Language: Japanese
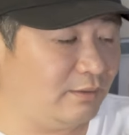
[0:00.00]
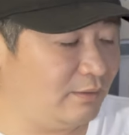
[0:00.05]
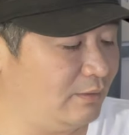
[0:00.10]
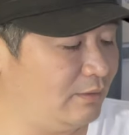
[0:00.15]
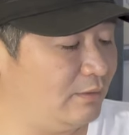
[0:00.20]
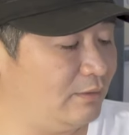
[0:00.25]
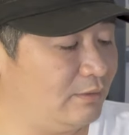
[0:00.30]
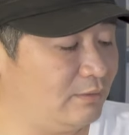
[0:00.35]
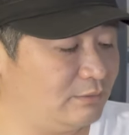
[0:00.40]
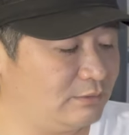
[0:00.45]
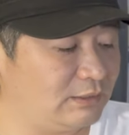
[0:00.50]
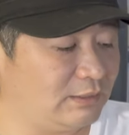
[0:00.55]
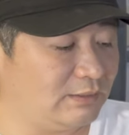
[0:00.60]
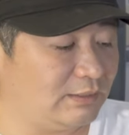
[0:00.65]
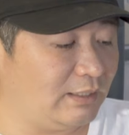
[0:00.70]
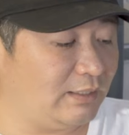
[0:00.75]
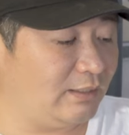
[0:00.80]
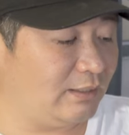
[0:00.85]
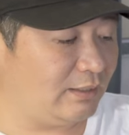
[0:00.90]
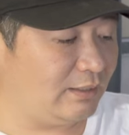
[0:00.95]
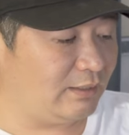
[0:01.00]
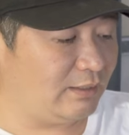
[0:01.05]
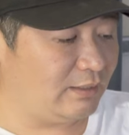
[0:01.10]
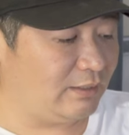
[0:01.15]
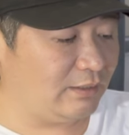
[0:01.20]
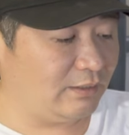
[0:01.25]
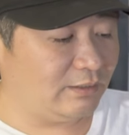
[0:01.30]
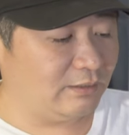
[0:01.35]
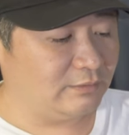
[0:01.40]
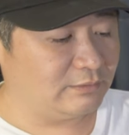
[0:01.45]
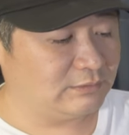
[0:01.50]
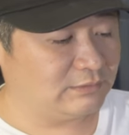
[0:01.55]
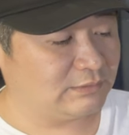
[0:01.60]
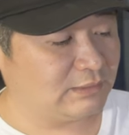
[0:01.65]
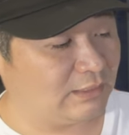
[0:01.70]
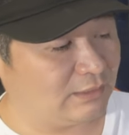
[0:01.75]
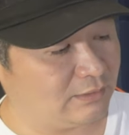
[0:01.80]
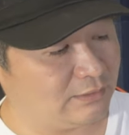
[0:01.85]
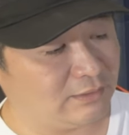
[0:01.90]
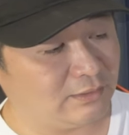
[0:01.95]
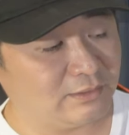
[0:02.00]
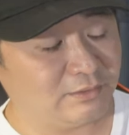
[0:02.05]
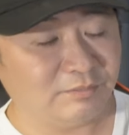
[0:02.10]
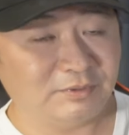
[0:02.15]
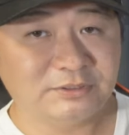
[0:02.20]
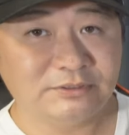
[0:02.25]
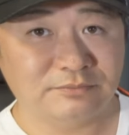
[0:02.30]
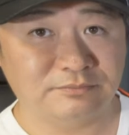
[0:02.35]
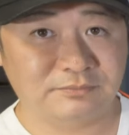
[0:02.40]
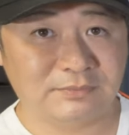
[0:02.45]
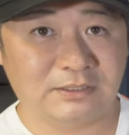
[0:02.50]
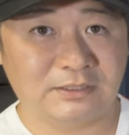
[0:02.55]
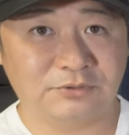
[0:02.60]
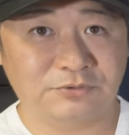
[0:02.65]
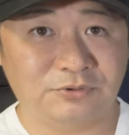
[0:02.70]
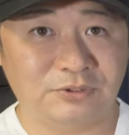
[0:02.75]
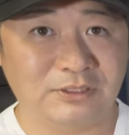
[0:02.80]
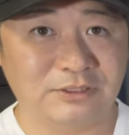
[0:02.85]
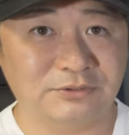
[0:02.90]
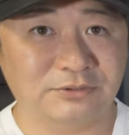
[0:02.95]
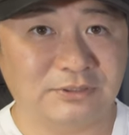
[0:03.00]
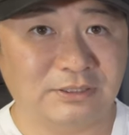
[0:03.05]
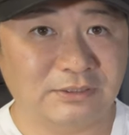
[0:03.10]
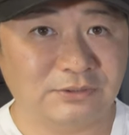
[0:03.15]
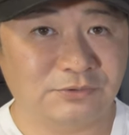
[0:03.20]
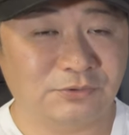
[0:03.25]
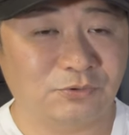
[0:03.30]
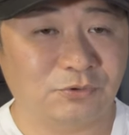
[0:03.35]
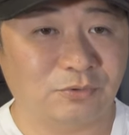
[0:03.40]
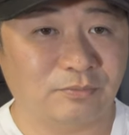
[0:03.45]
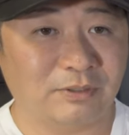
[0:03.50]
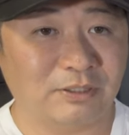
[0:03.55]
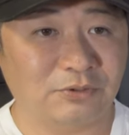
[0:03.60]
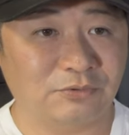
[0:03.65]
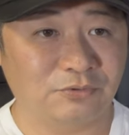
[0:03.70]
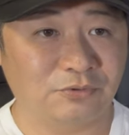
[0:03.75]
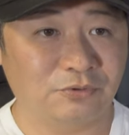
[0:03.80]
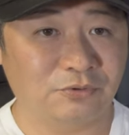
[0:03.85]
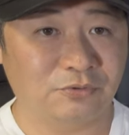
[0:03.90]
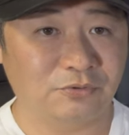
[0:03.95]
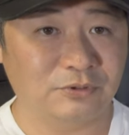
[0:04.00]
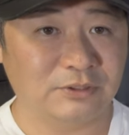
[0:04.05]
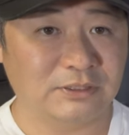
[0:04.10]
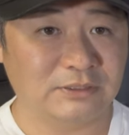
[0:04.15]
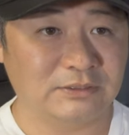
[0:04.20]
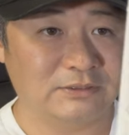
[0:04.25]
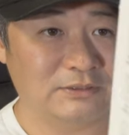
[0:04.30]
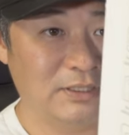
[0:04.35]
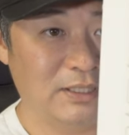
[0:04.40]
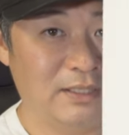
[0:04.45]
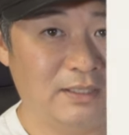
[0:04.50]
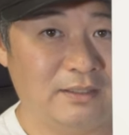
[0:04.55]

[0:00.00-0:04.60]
えー、じゃあね、え実際開けていきます。まあ、とりあえずね、外箱の方です。